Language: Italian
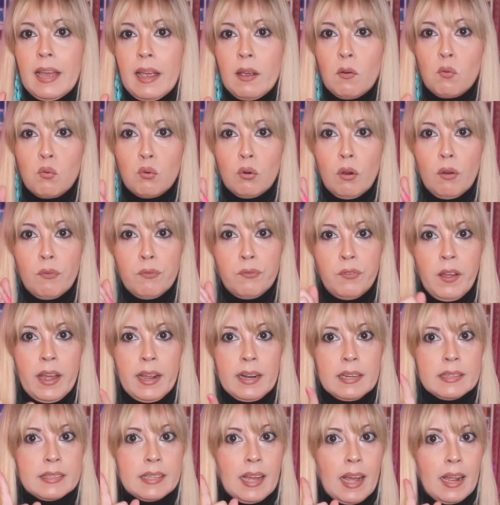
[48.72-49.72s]
è
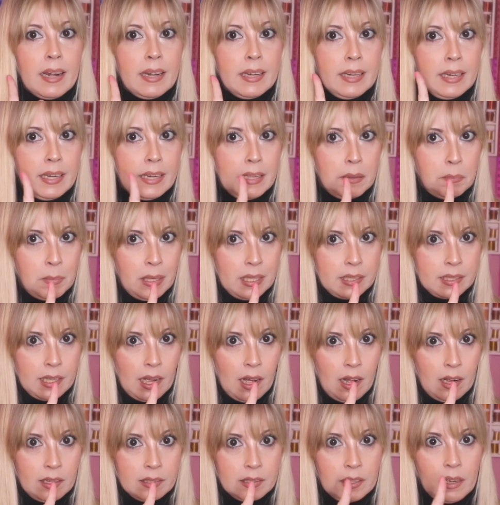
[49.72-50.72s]
un'offerta
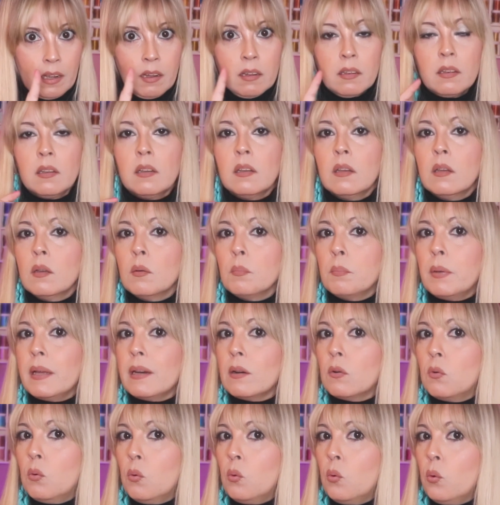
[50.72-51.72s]
limitata
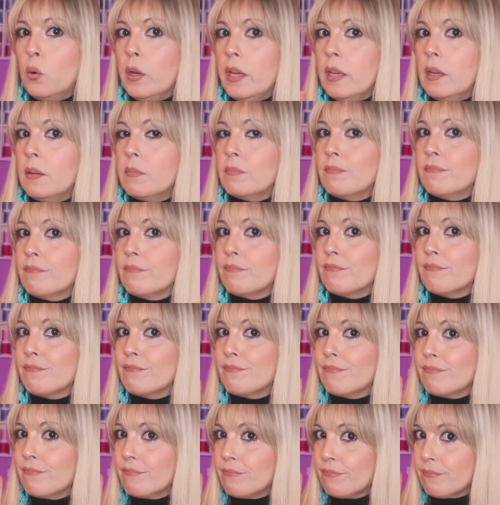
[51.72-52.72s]
per cui
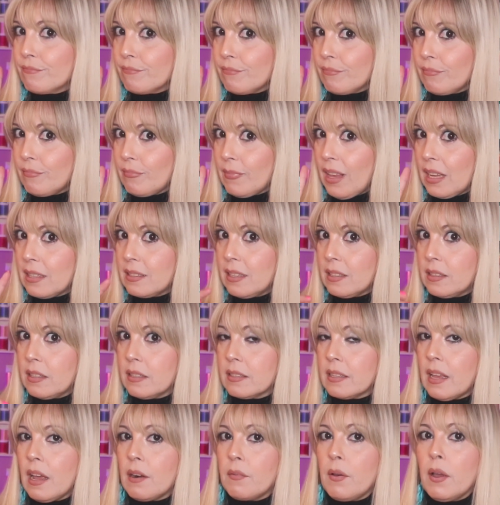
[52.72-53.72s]
se
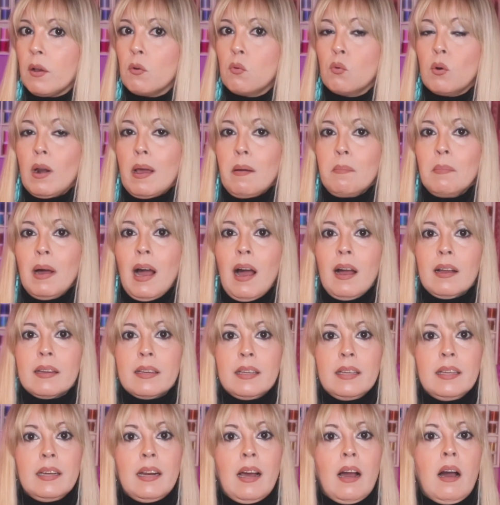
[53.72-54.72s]
ti serve una
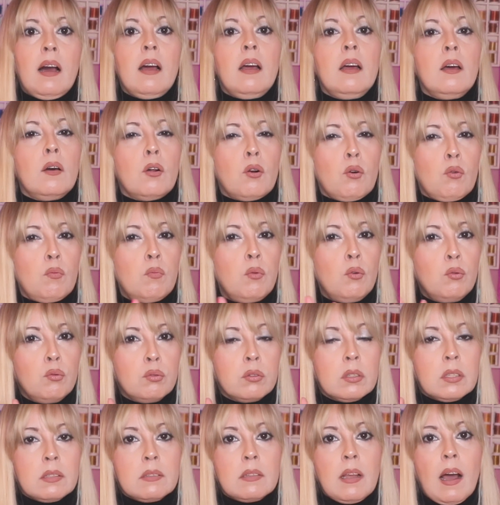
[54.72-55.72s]
macchina
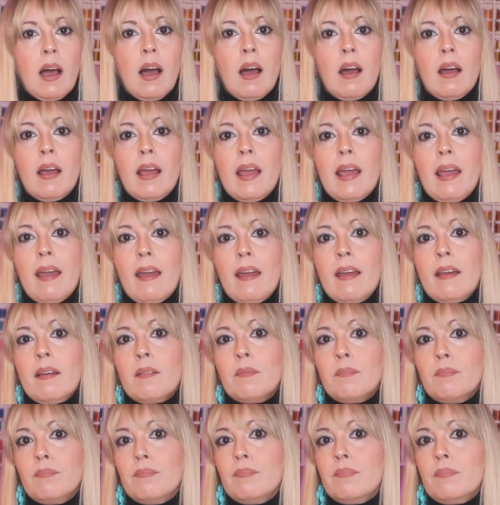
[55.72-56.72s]
robusta
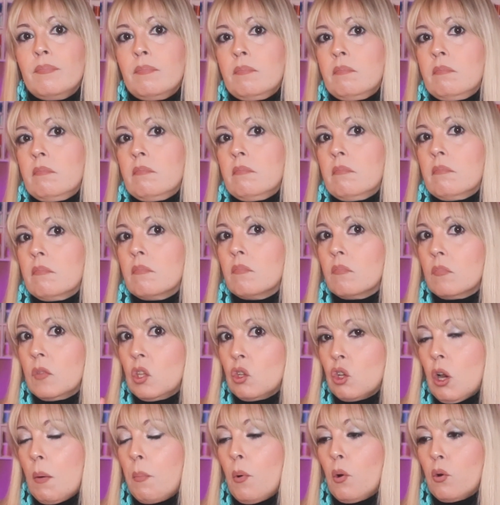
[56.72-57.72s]
e mm,
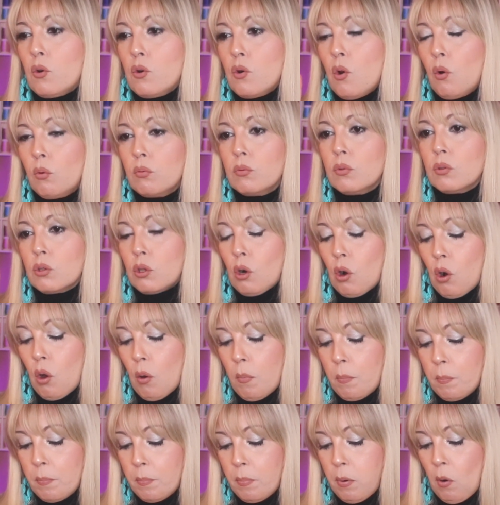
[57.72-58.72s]
diciamo non
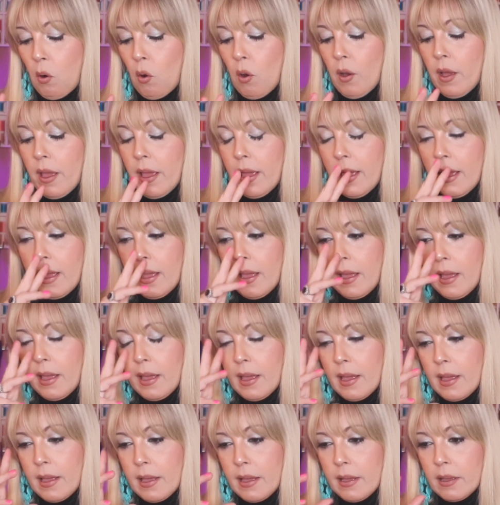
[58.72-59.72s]
troppo
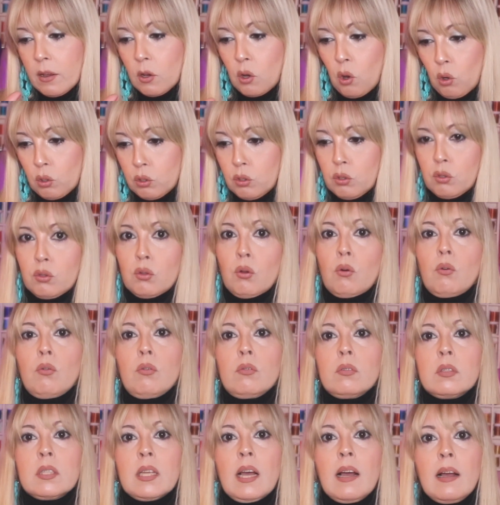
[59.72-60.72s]

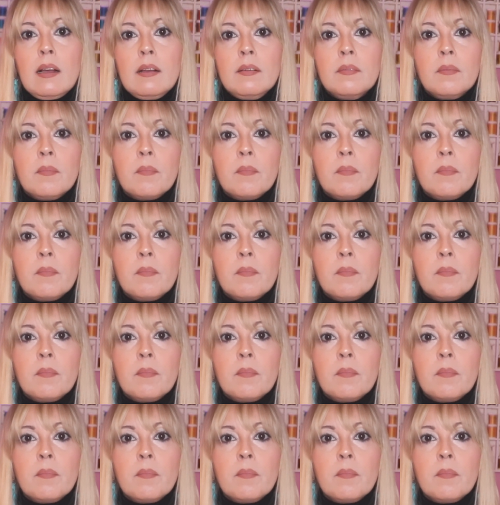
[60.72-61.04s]
costosa,